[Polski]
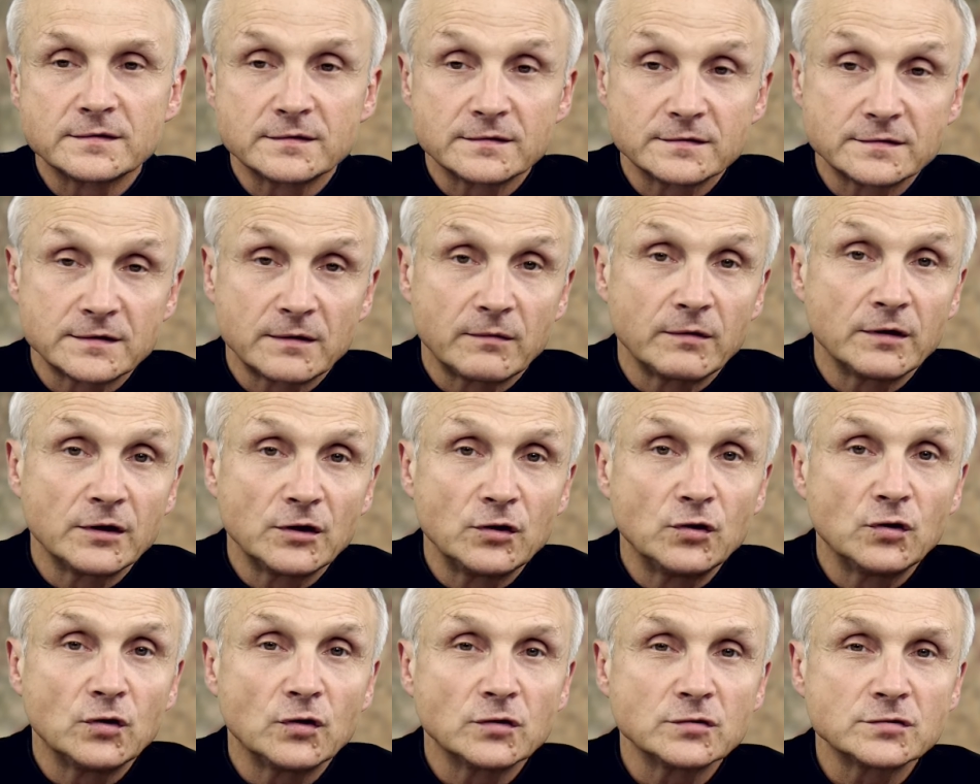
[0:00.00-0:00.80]
cała
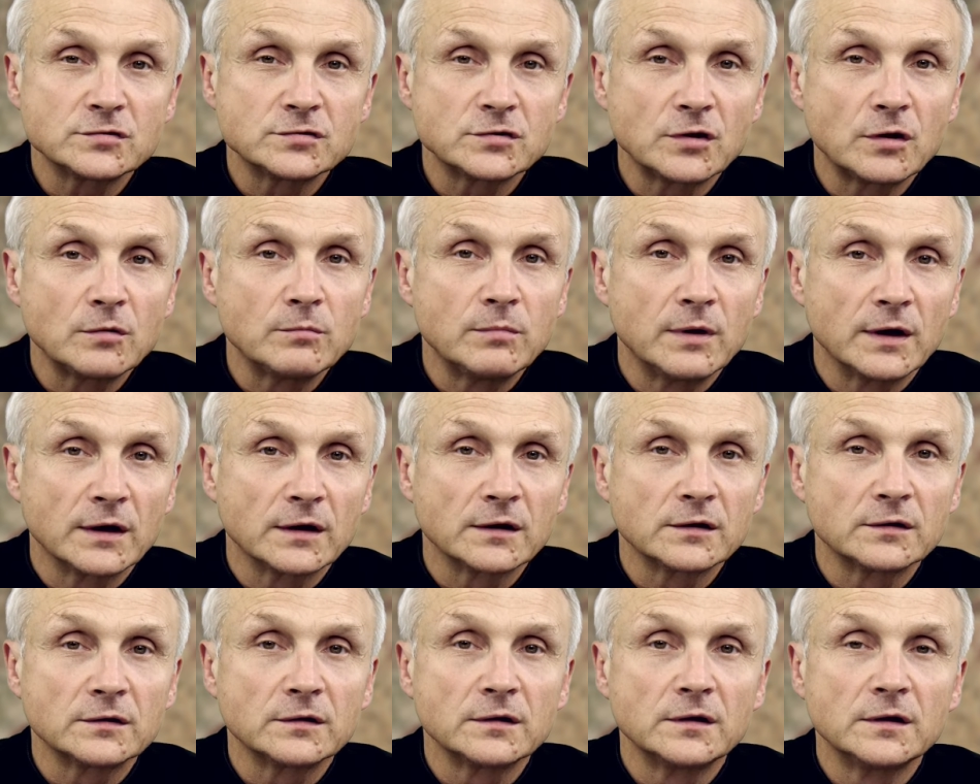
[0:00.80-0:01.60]
jego osoba
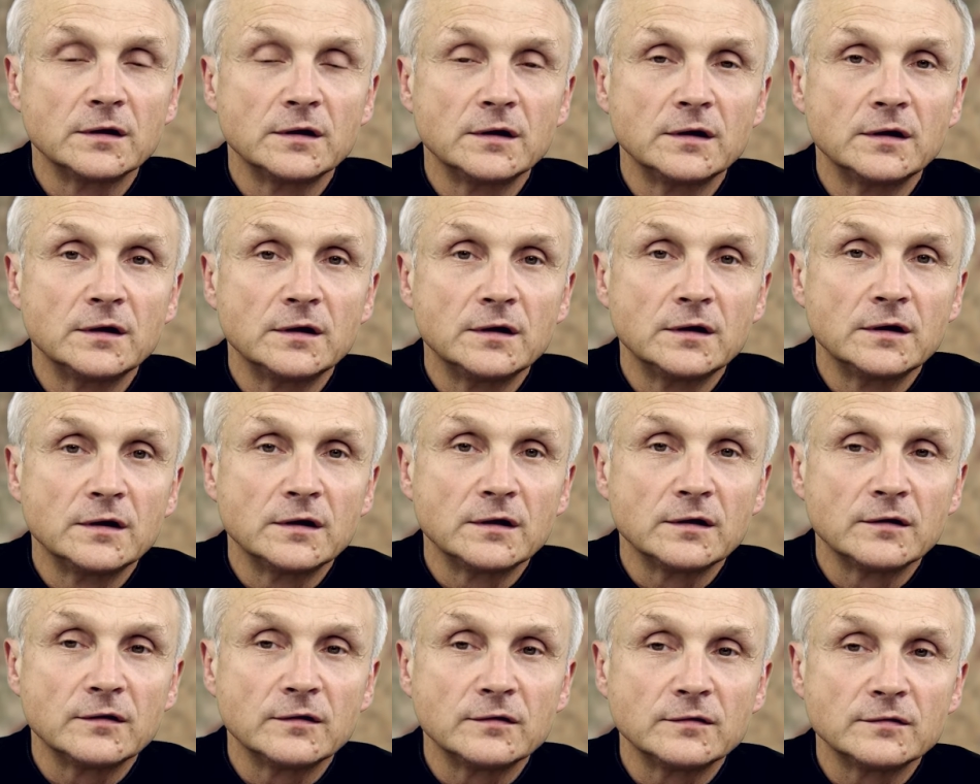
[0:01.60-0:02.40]

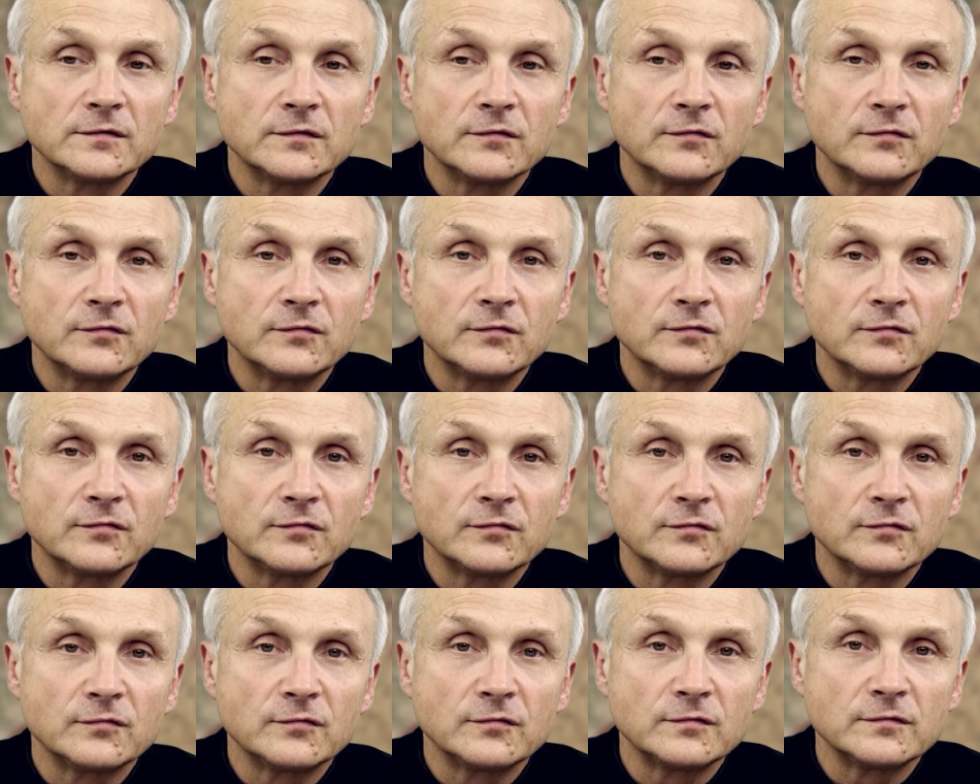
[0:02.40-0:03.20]
e,
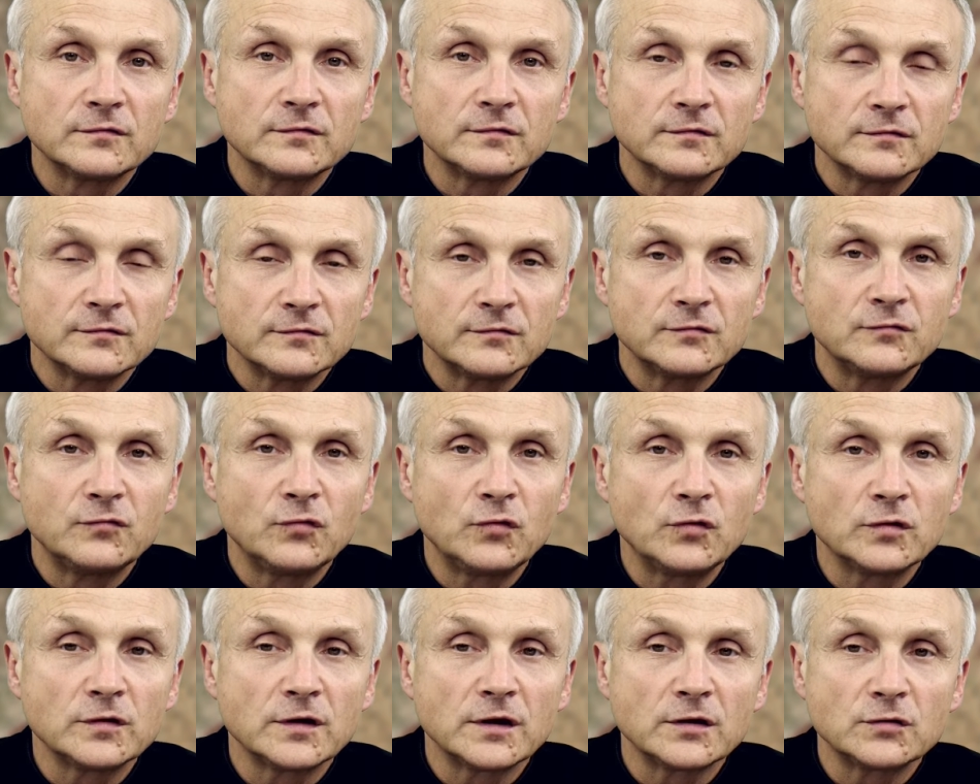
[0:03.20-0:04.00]
w, w
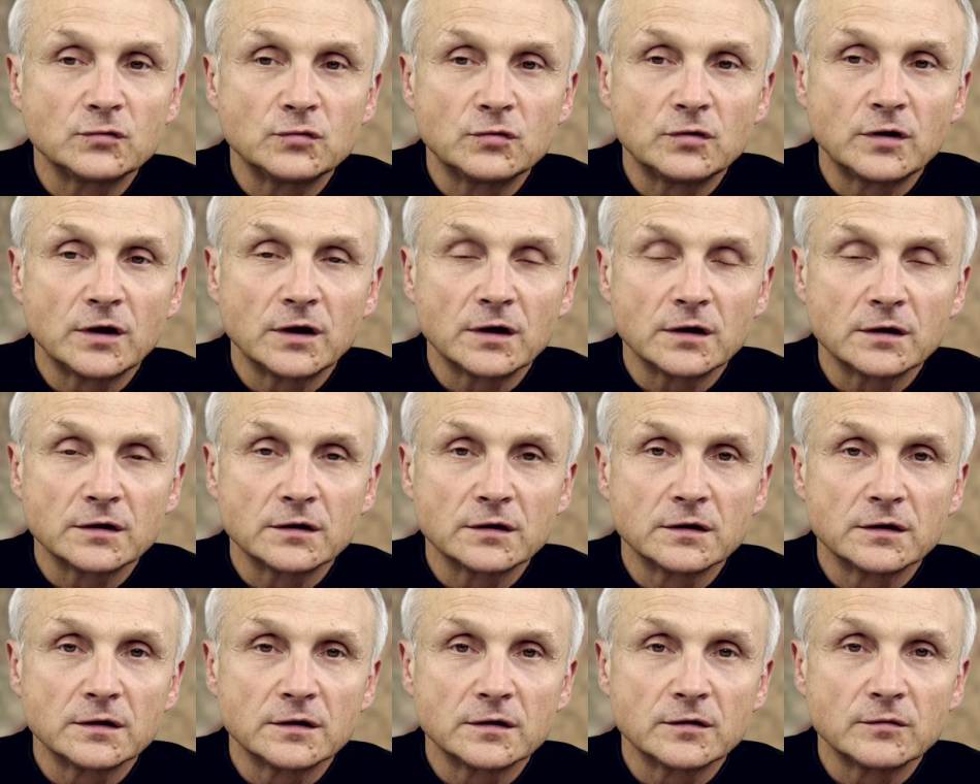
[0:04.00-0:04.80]
dwóch naturach,
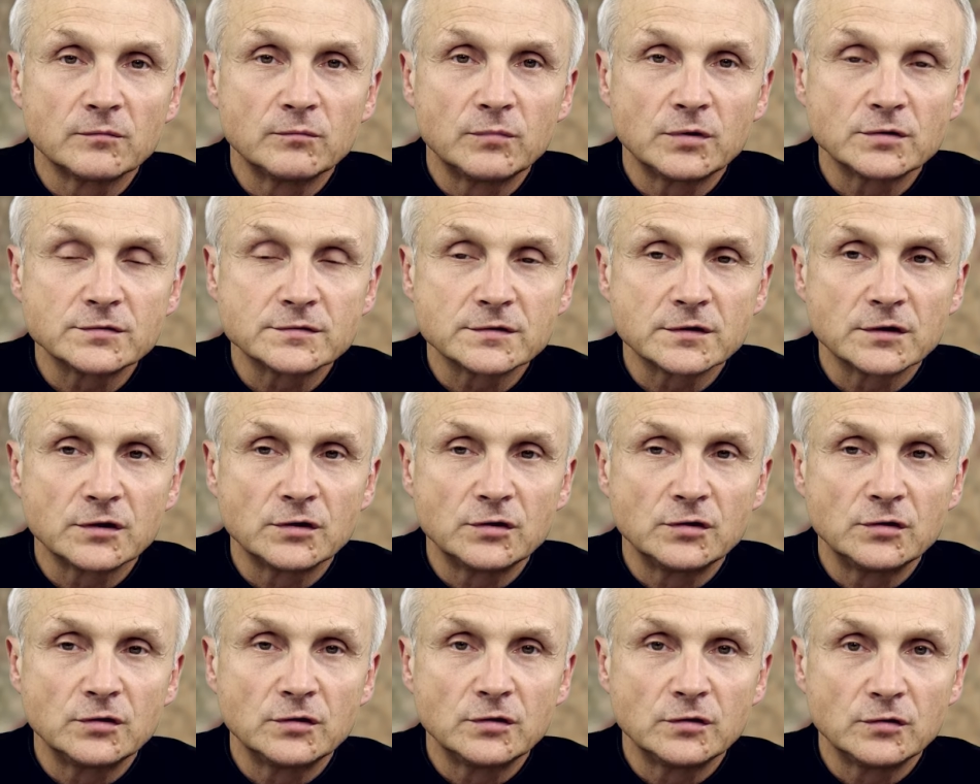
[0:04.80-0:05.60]

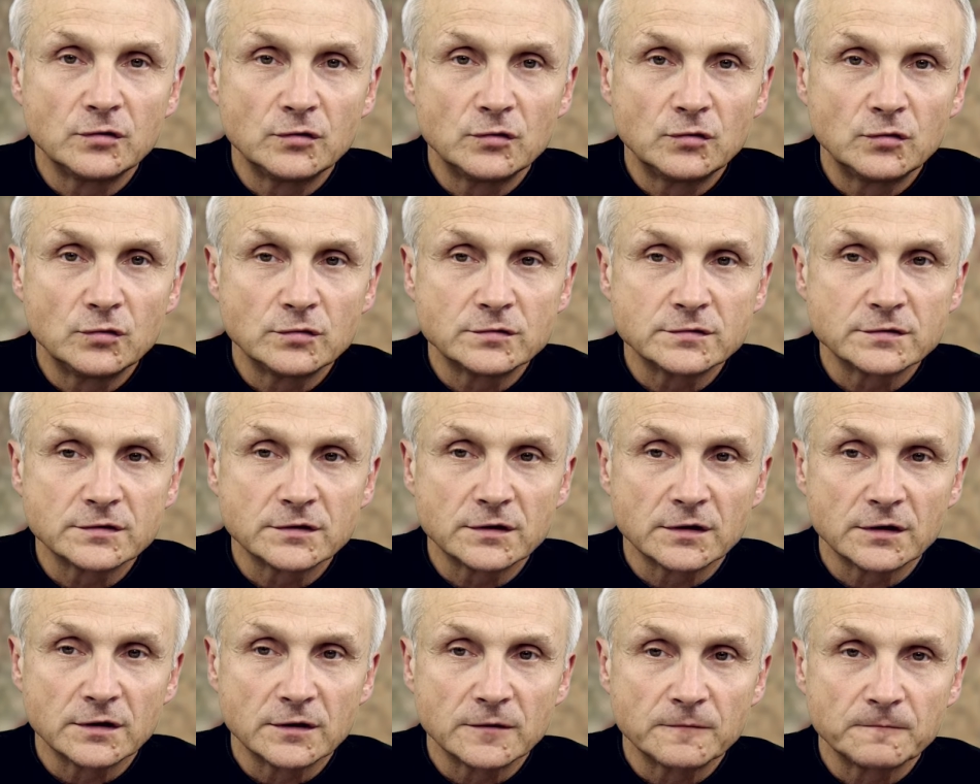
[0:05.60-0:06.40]
boskiej i
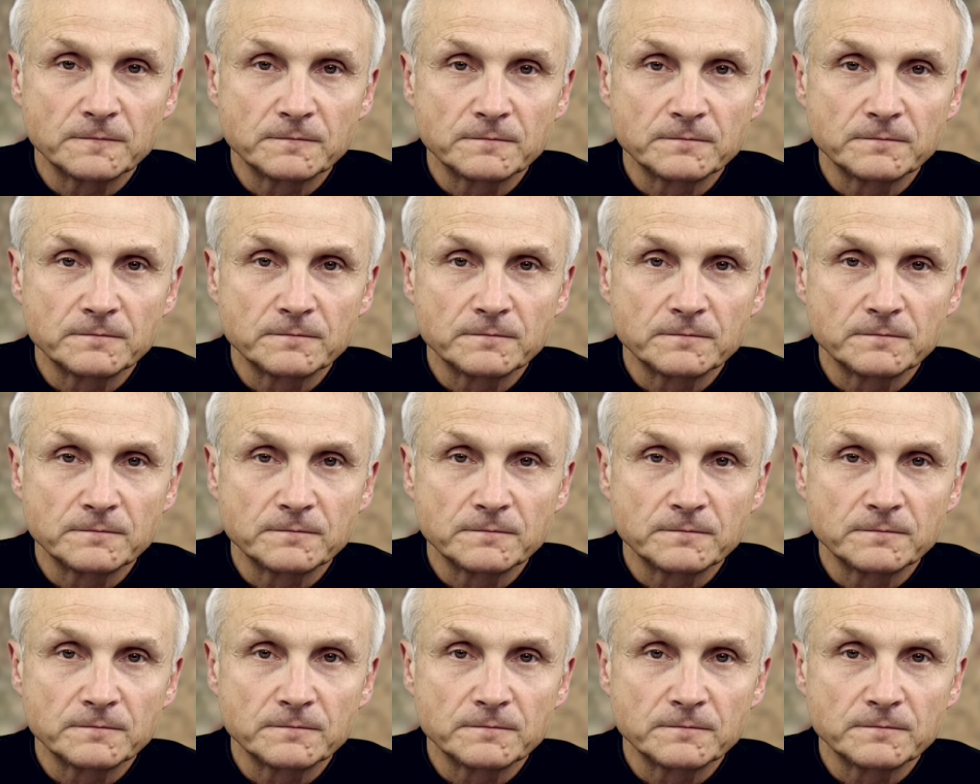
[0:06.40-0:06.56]
ludzkiej.